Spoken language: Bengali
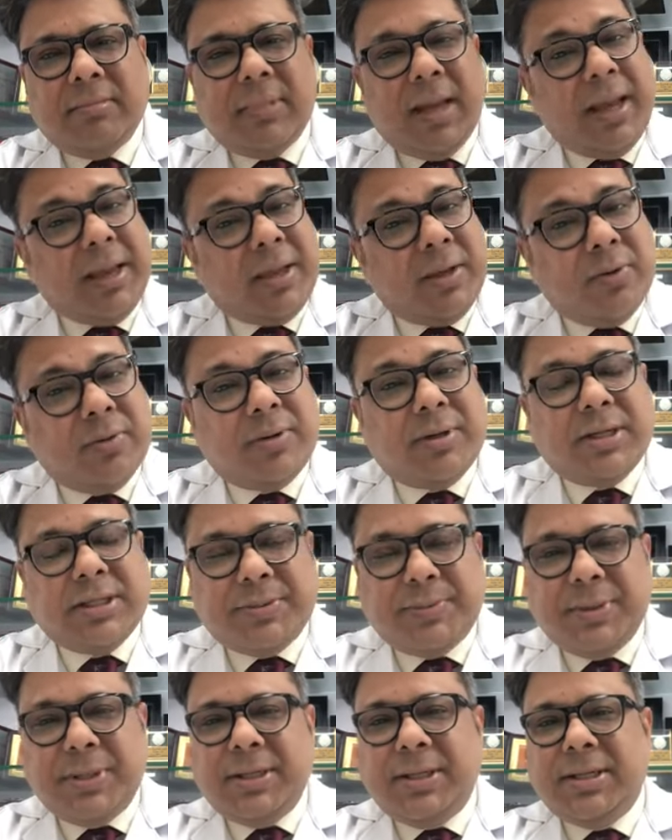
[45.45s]
অ্যাকিউট
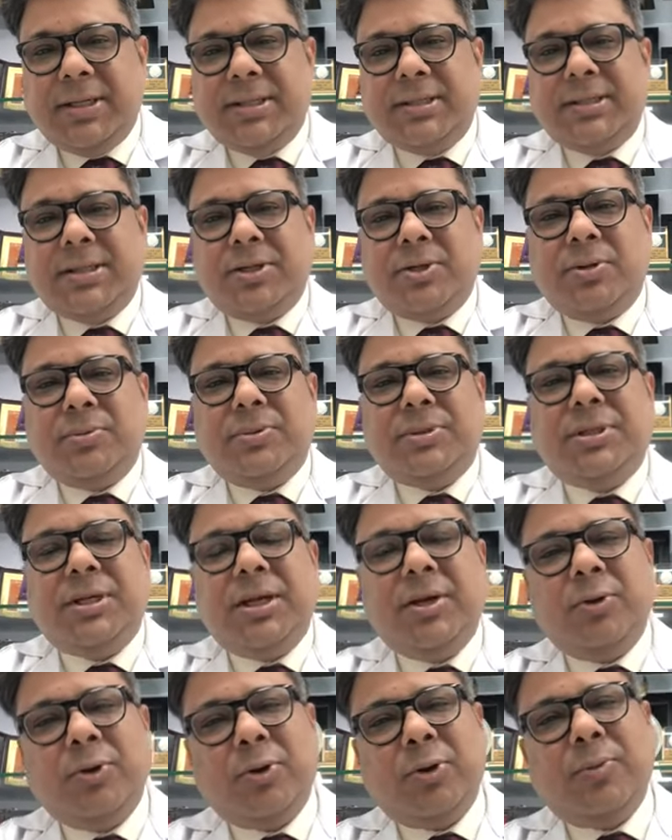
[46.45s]
রেসপিরেটরি সিন্ড্রোম
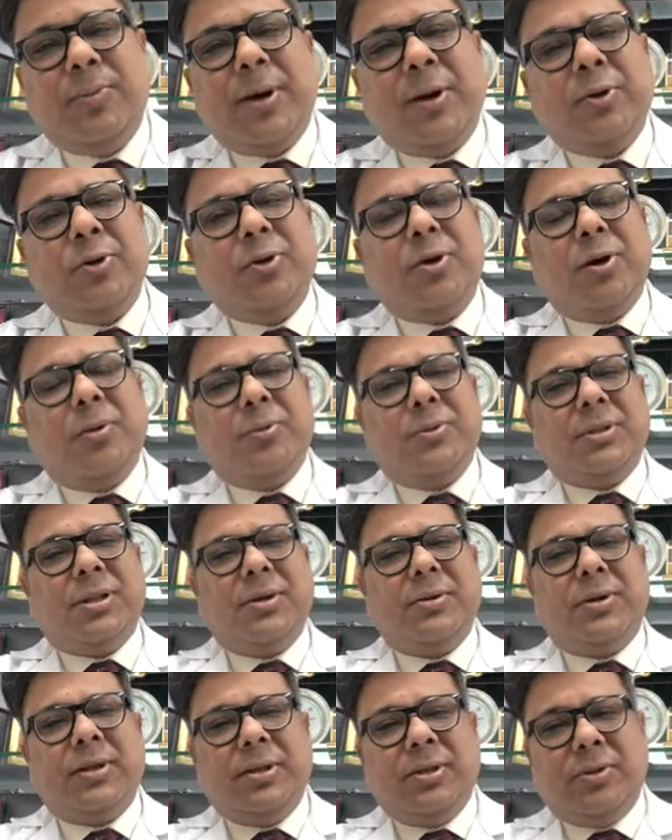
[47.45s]
সেগুলোর মারণ
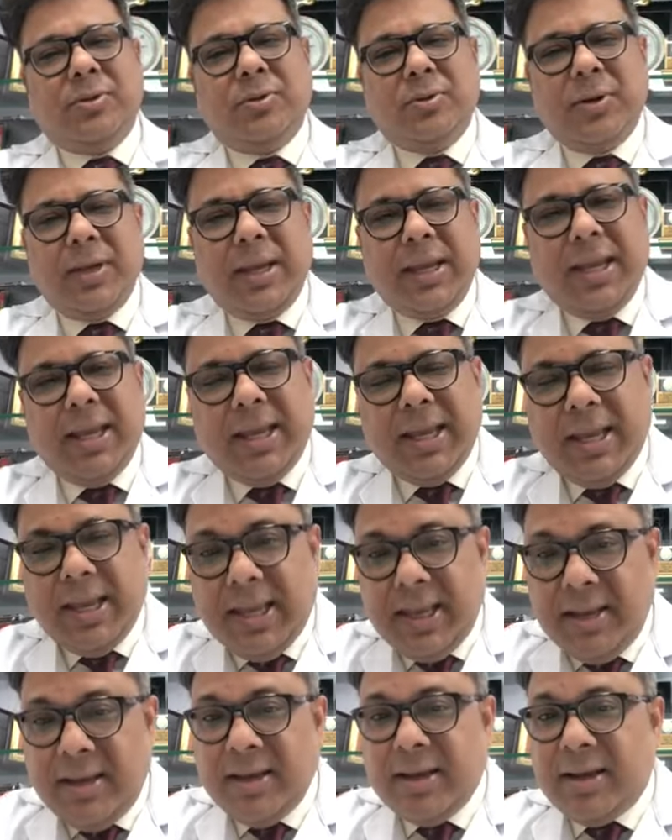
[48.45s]
ক্ষমতাও কিন্তু
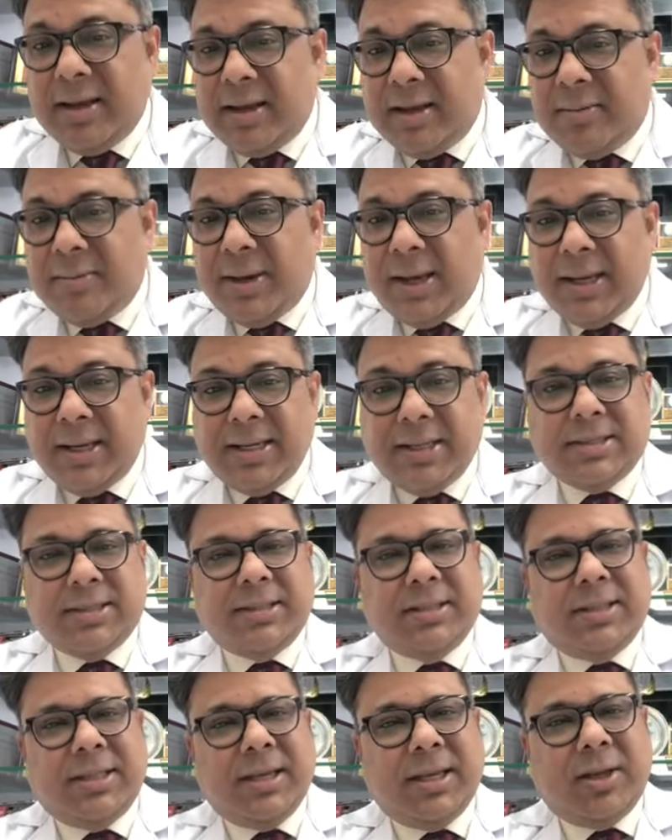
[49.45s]
এই
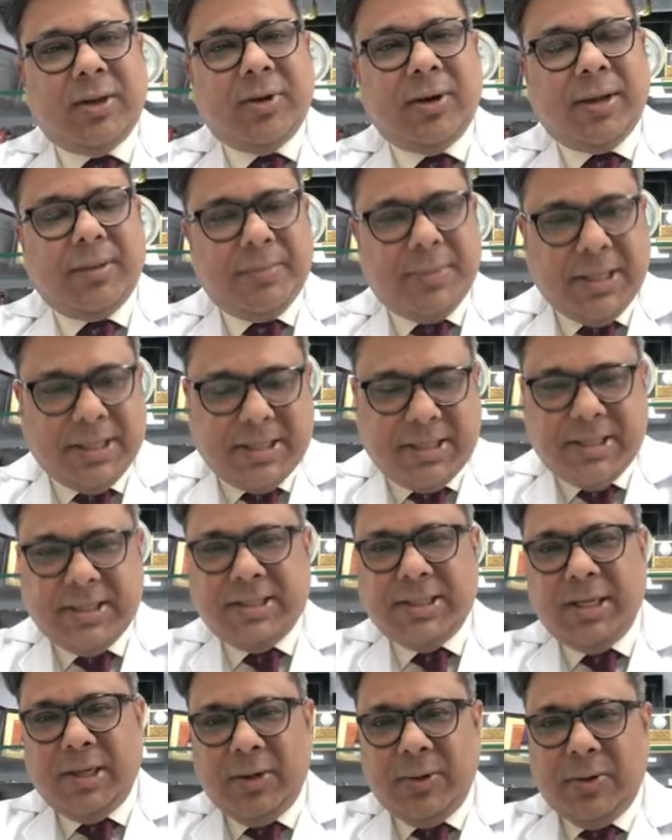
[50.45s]
ভাইরাসটির থেকে অনেক বেশি
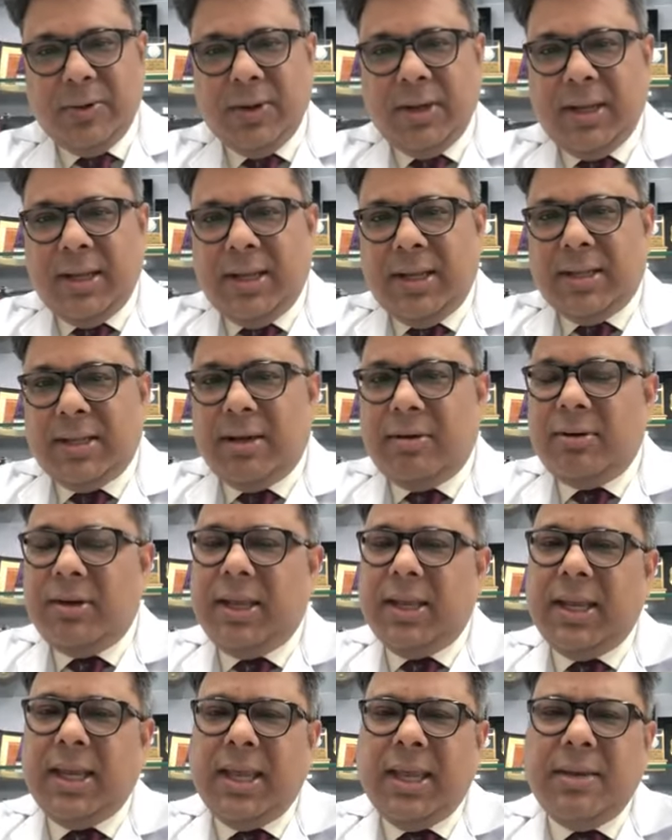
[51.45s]
ছিল তাহলে
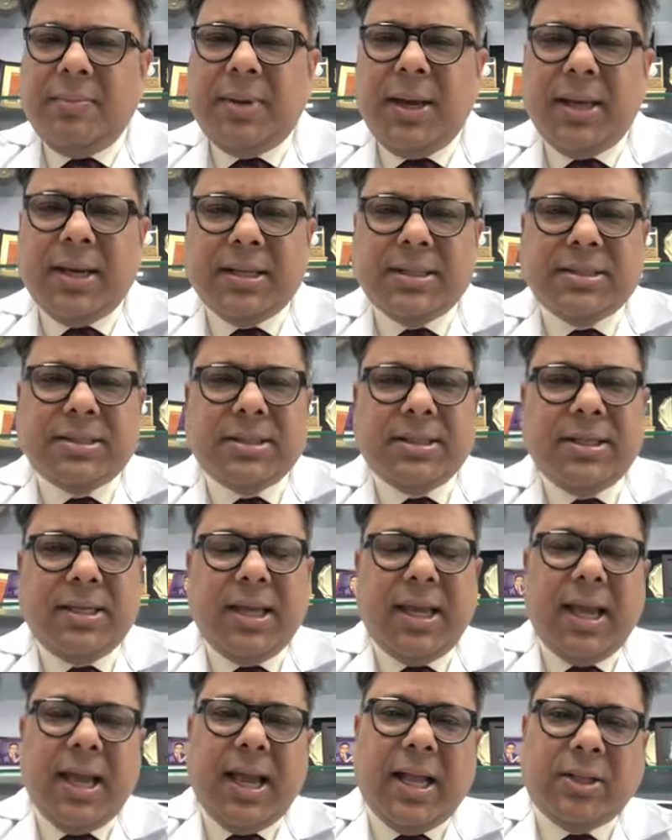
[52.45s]
এই ভাইরাসটি
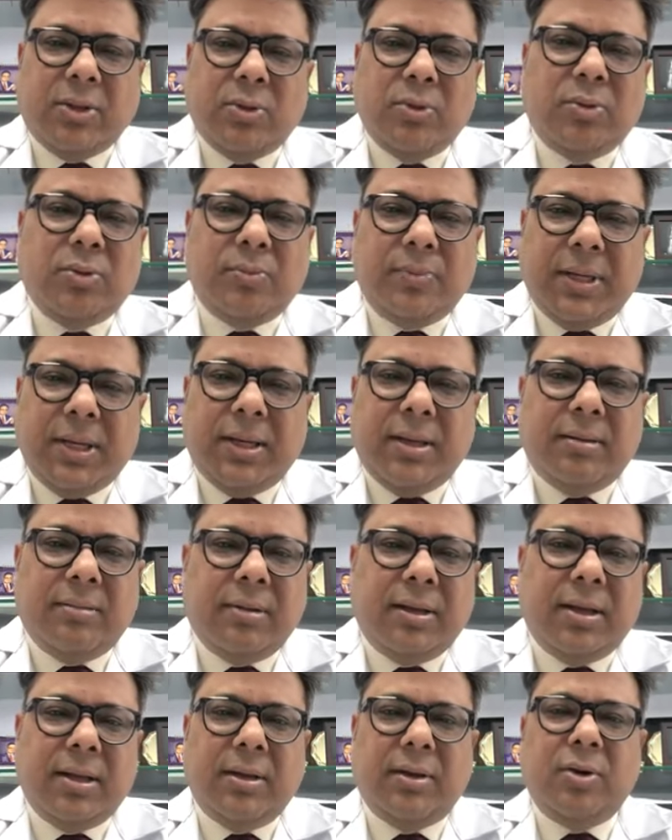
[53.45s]
নিয়ে এত মানে
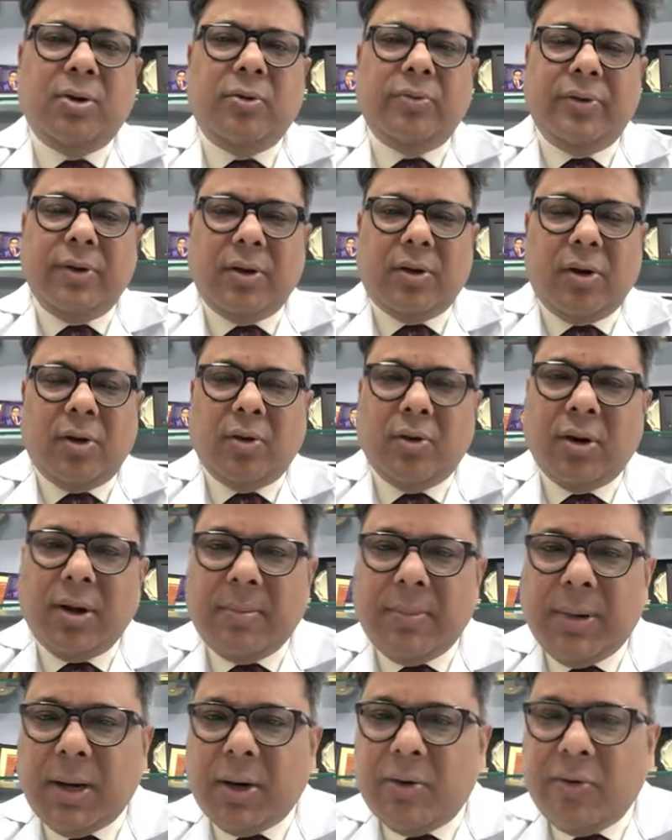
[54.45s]
নোভেল করোনা
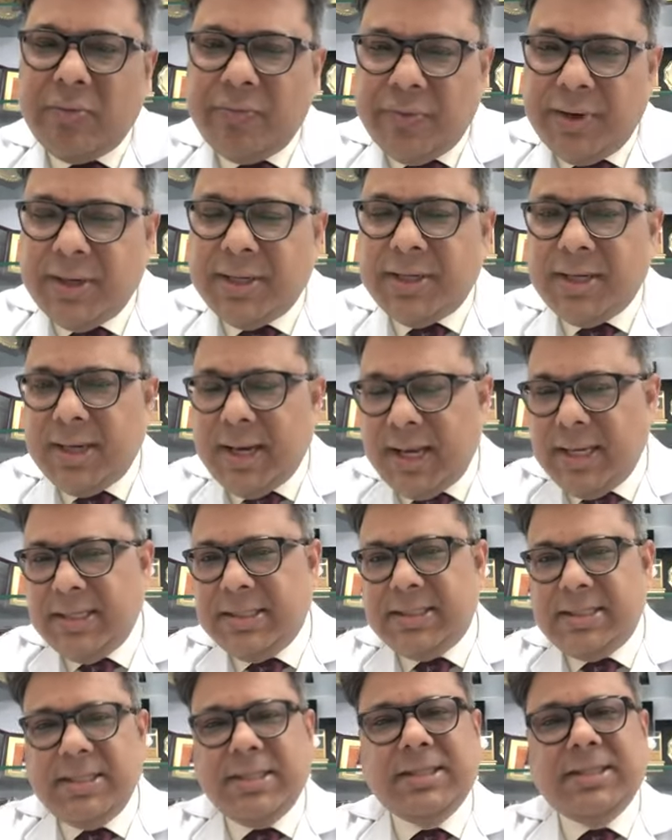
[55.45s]
বা কোভিড
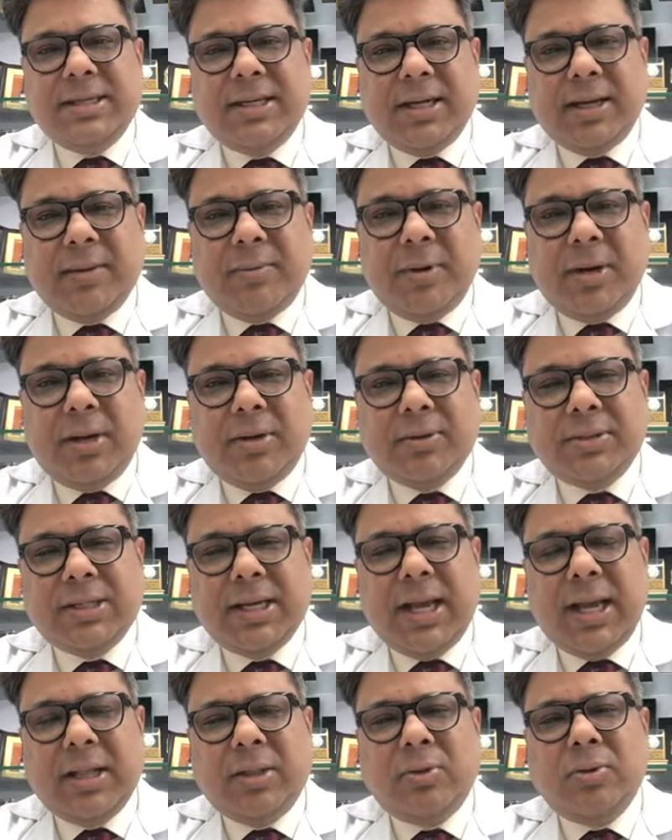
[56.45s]
নাইন্টিন যেটাকে বলা হচ্ছে
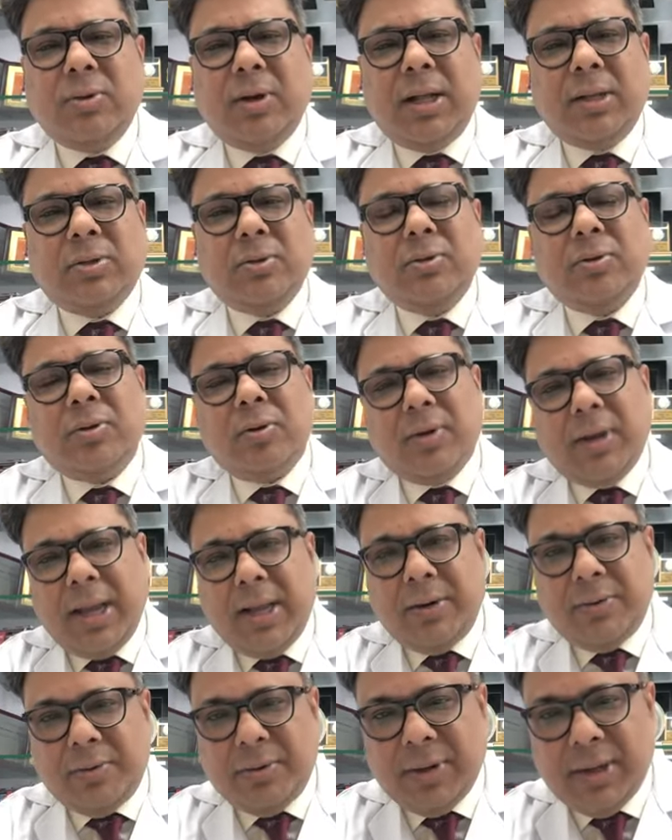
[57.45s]
এত আতঙ্ক
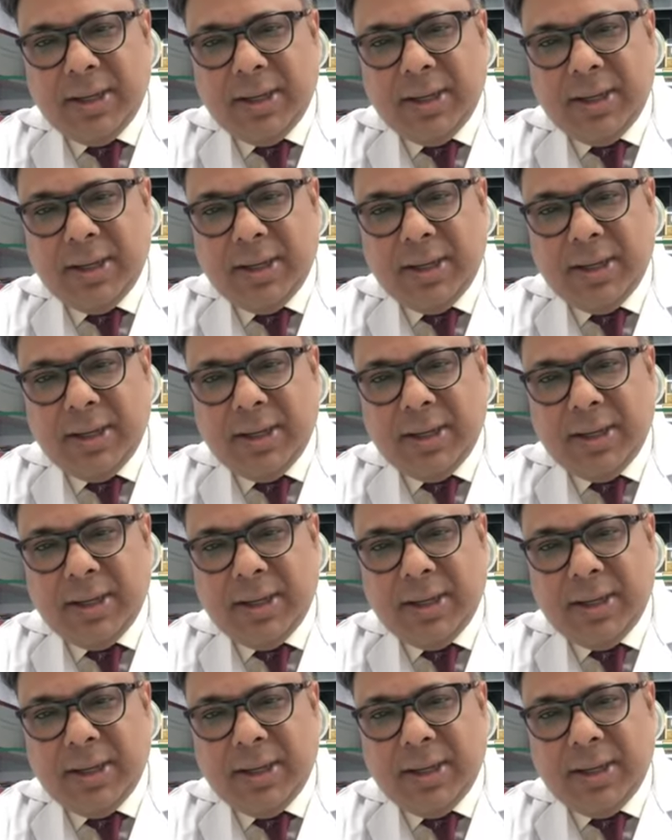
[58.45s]
কেন